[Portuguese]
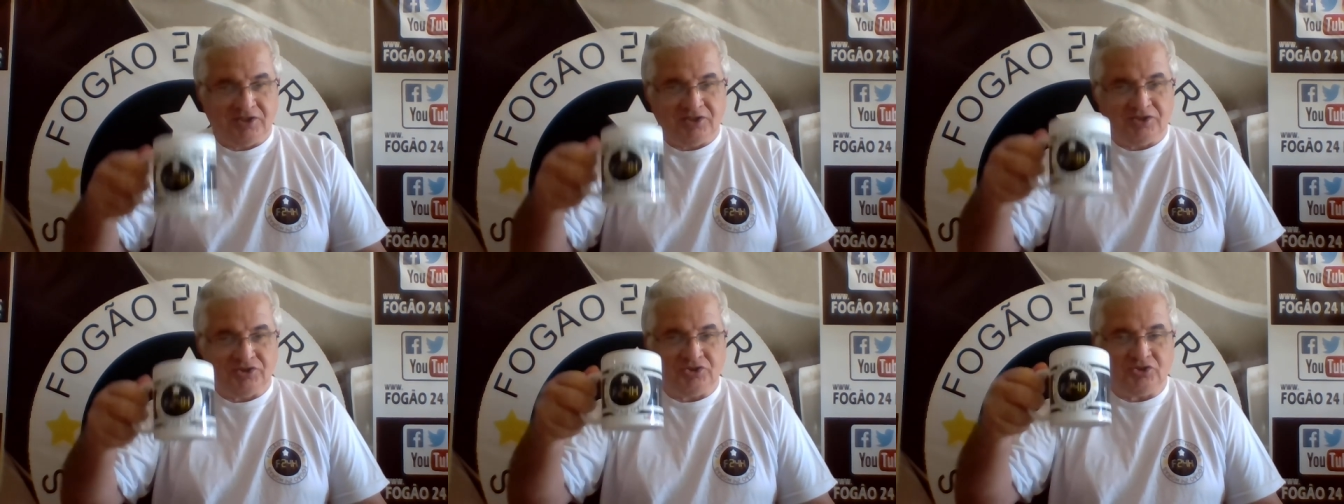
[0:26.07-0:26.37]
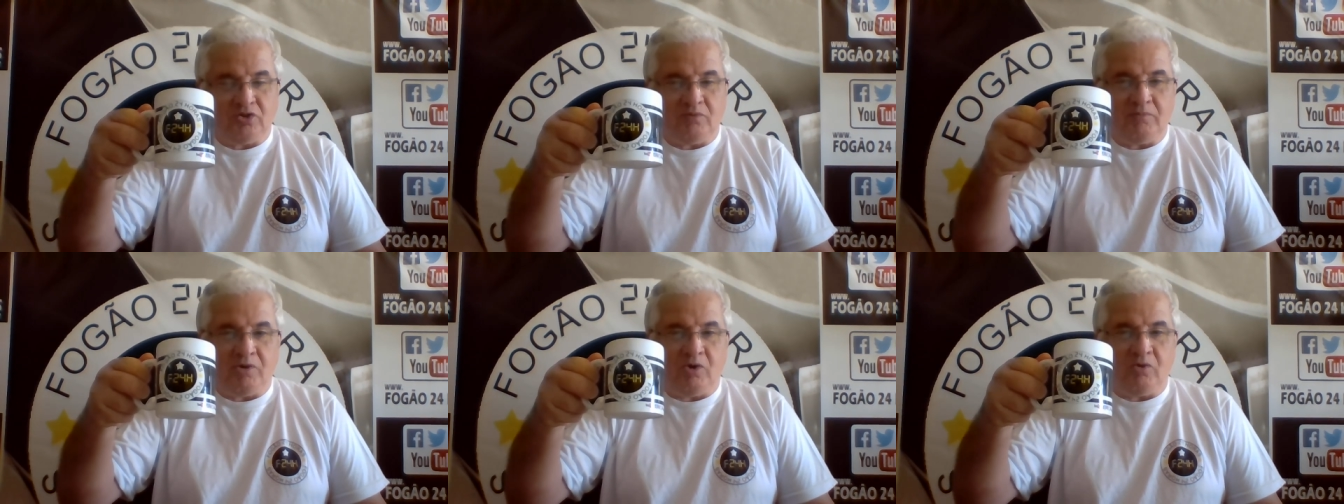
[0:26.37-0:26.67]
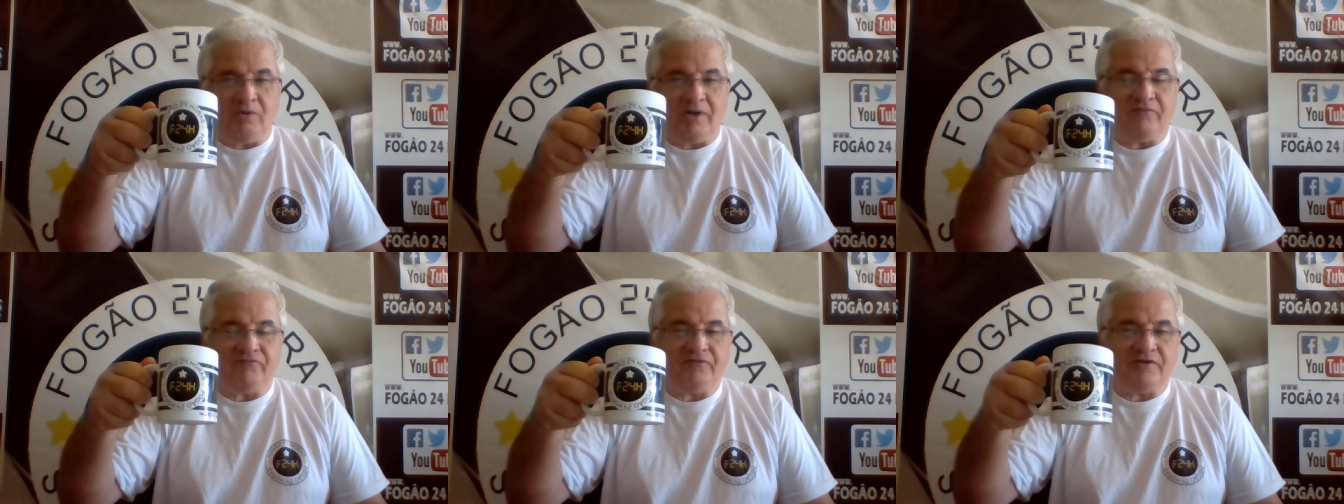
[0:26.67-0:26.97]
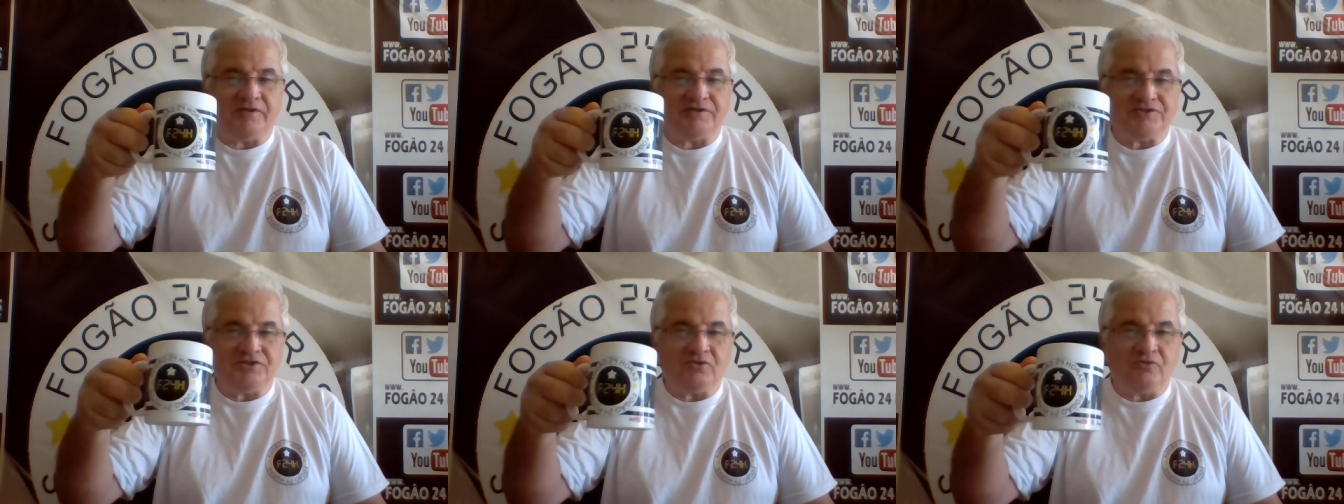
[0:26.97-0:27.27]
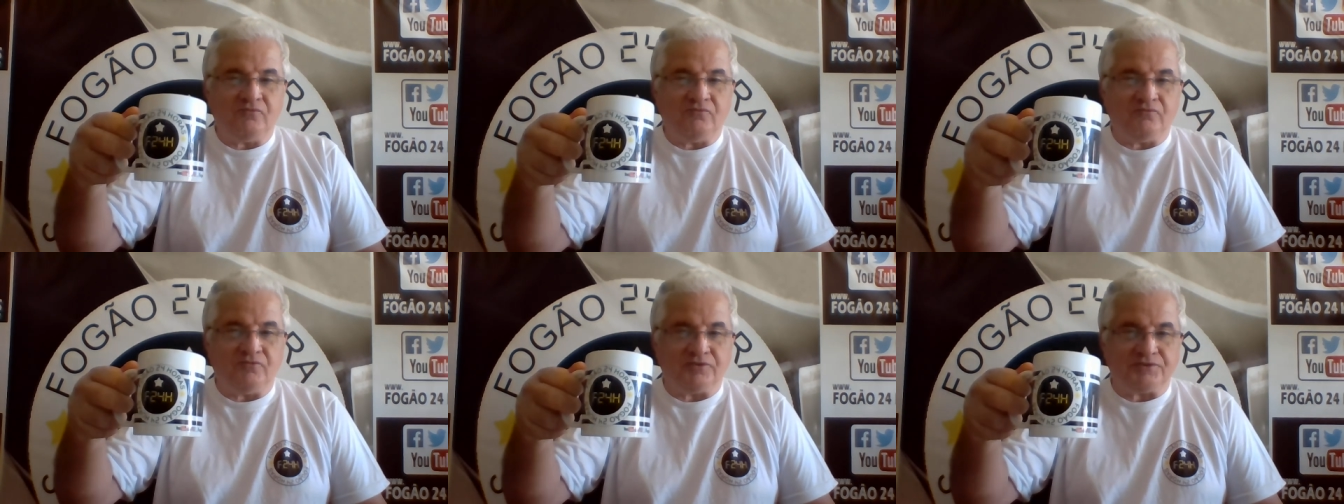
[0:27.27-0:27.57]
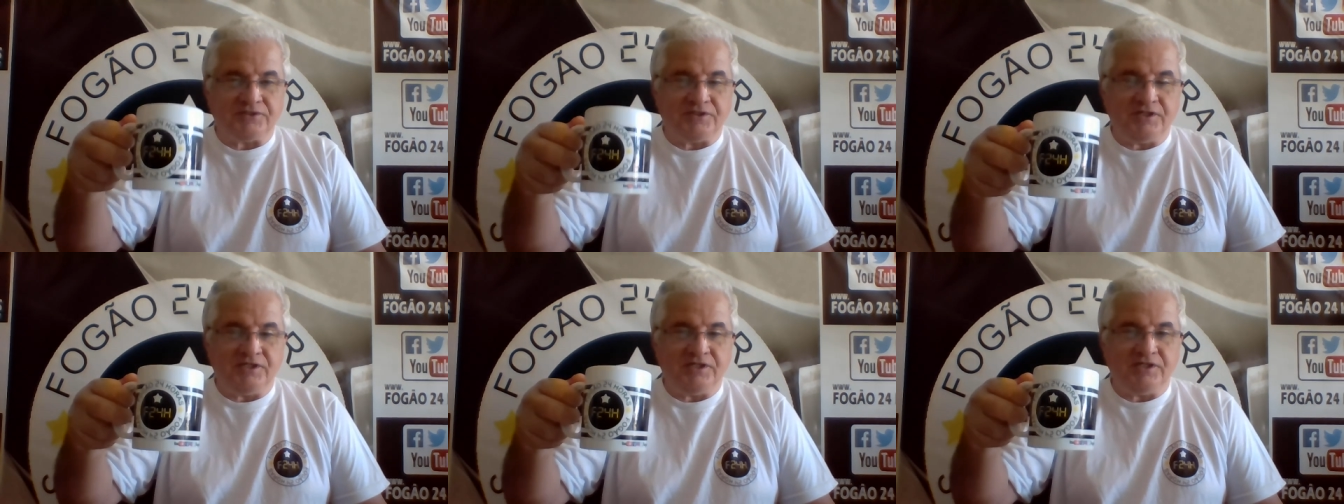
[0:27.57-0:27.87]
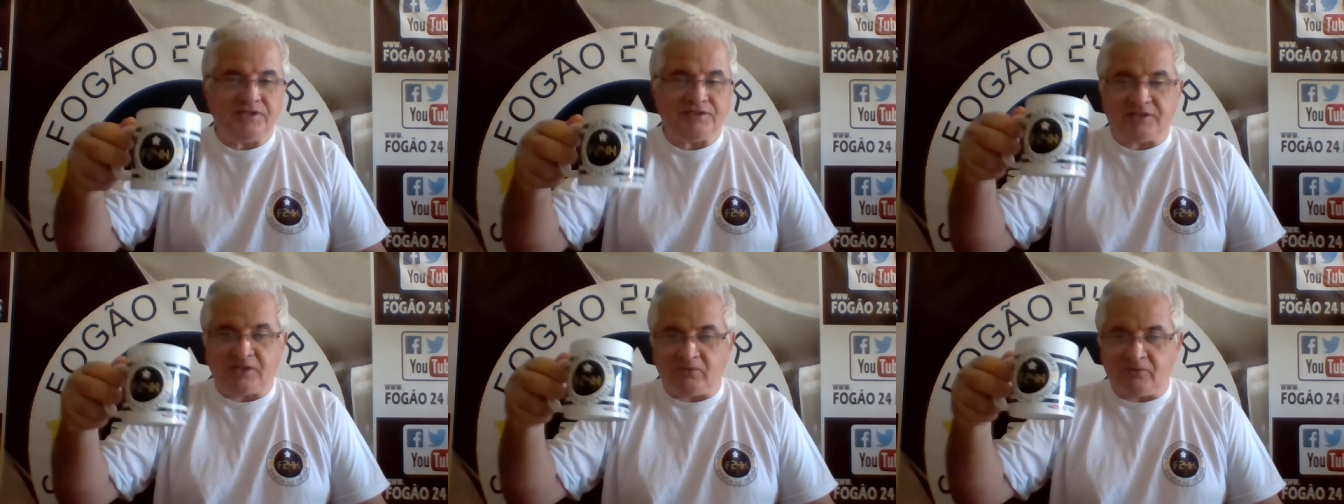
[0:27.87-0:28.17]
de tomar o um cafezinho com
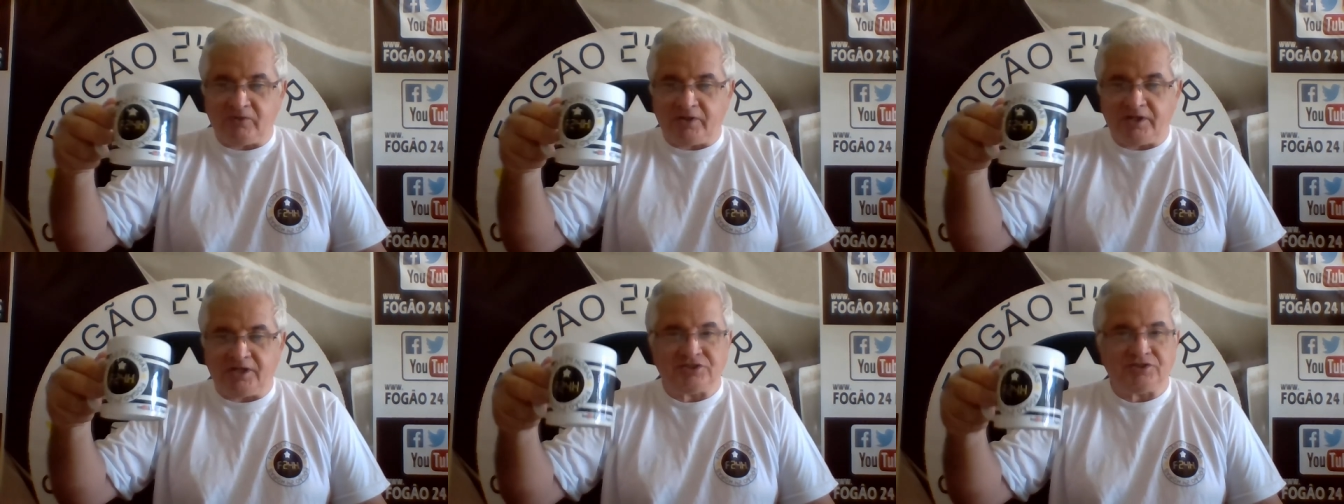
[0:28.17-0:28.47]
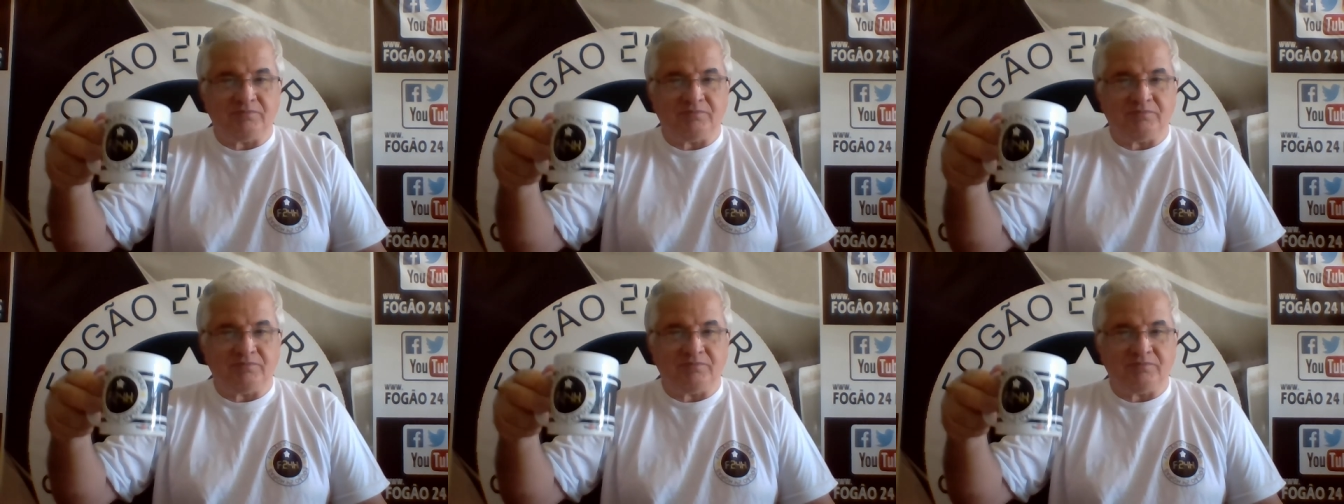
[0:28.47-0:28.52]
vocês agora